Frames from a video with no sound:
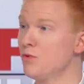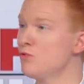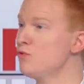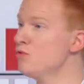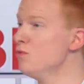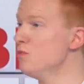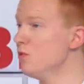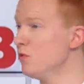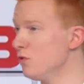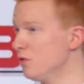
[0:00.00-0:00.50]

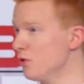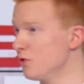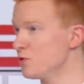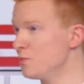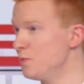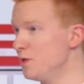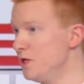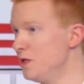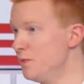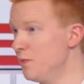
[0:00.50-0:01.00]
beaucoup de monde dans
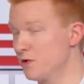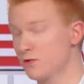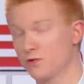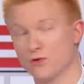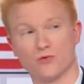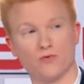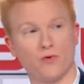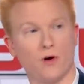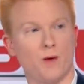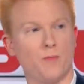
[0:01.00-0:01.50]
ce pays. Mm. Parce
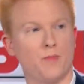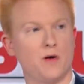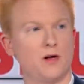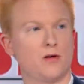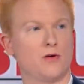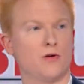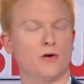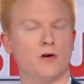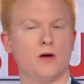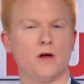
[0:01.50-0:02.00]
que je vous rappelle
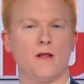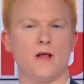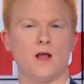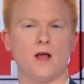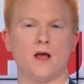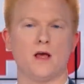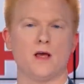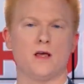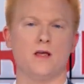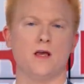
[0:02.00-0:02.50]
qu'il
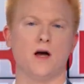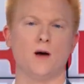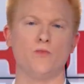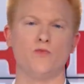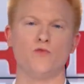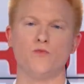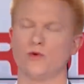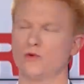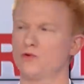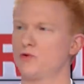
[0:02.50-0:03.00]
y a un
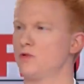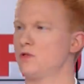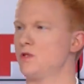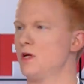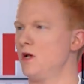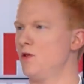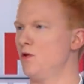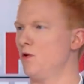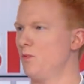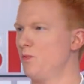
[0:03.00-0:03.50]
mouvement
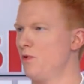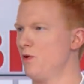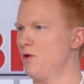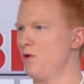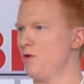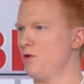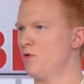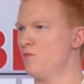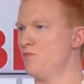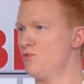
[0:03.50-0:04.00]
social
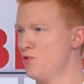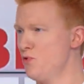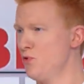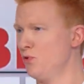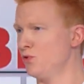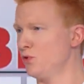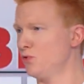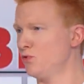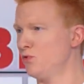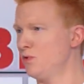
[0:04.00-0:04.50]
d'ampleur, le plus
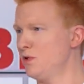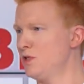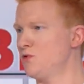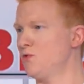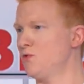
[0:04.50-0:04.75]
long de toute